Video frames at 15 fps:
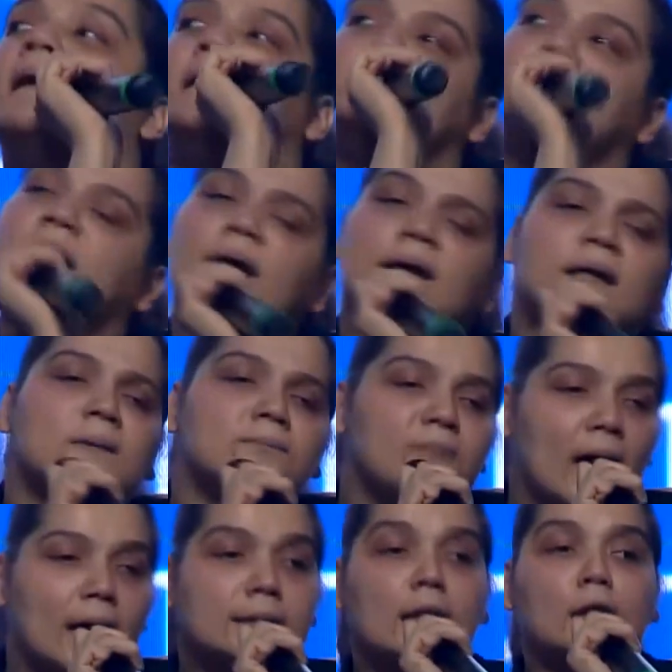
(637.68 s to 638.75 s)
sakın
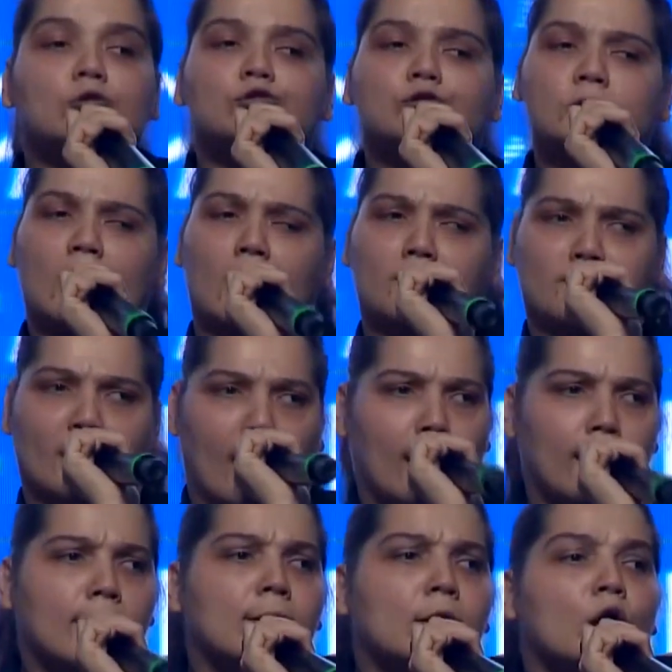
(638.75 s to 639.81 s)
benden utanma.
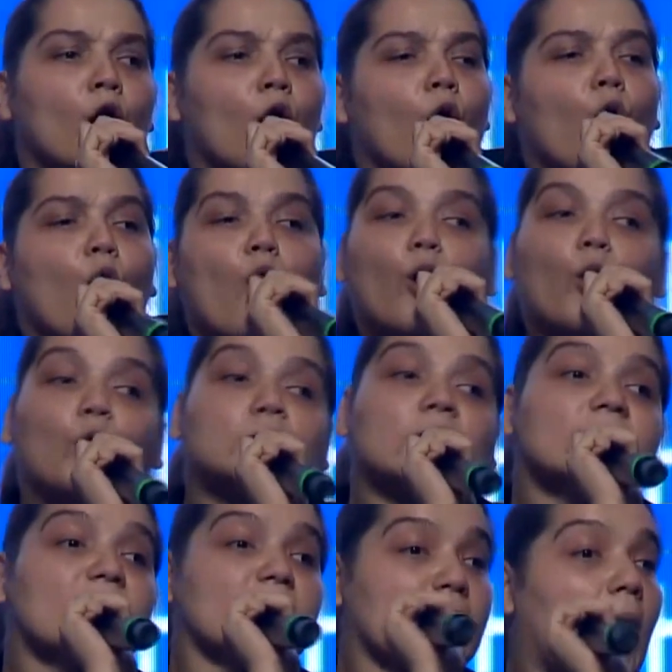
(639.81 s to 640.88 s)

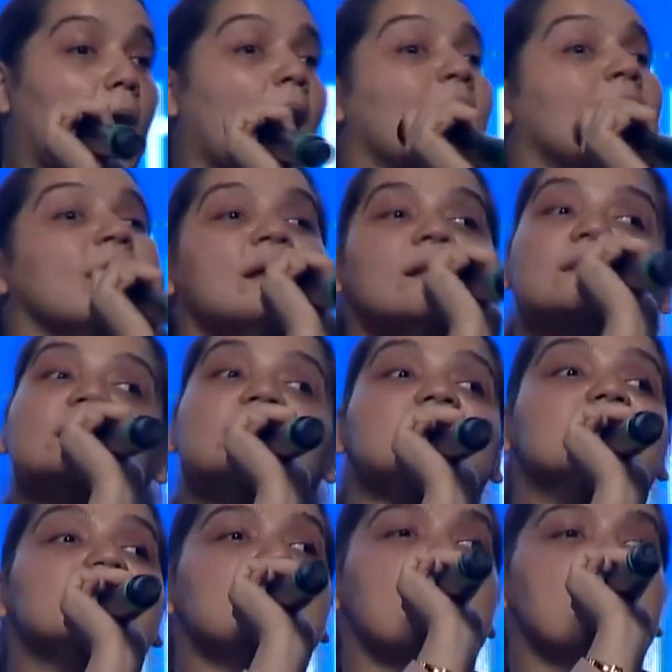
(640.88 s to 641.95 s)
Odalara
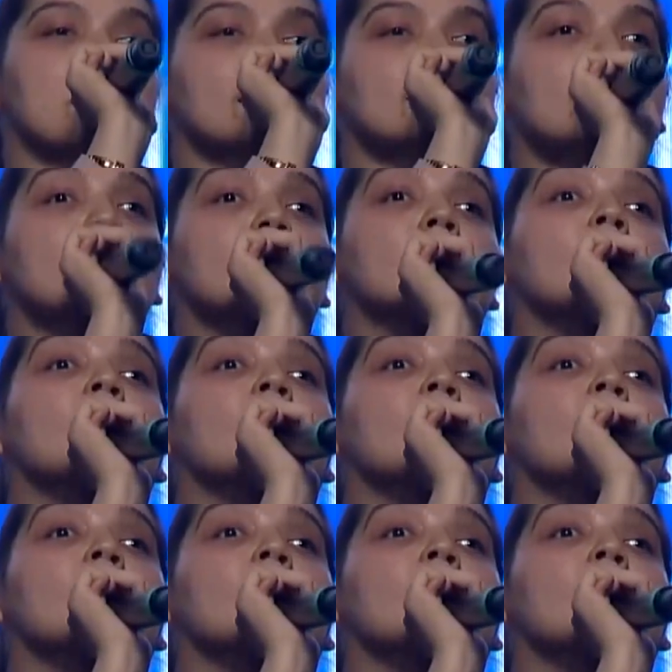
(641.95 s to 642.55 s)
gizleme beni.